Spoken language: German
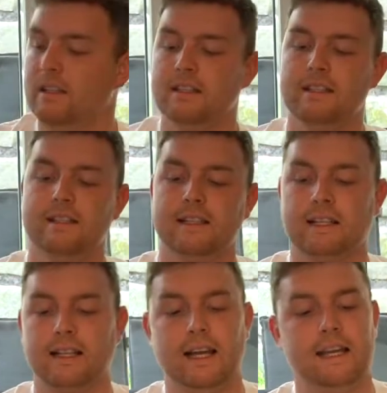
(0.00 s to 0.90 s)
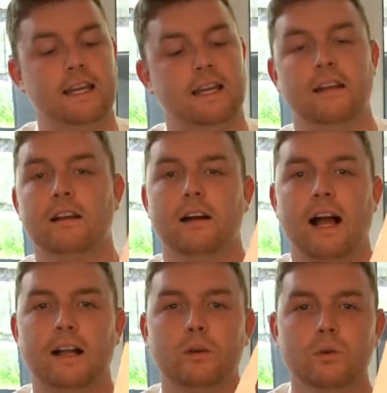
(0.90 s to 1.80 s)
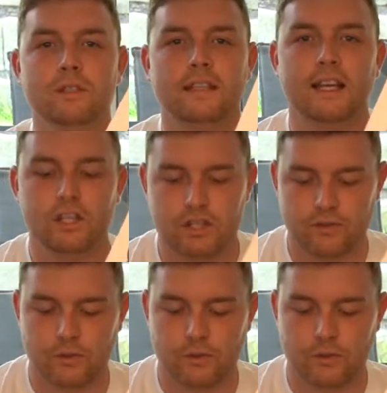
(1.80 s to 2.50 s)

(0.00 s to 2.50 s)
diese kleine Akku-Station,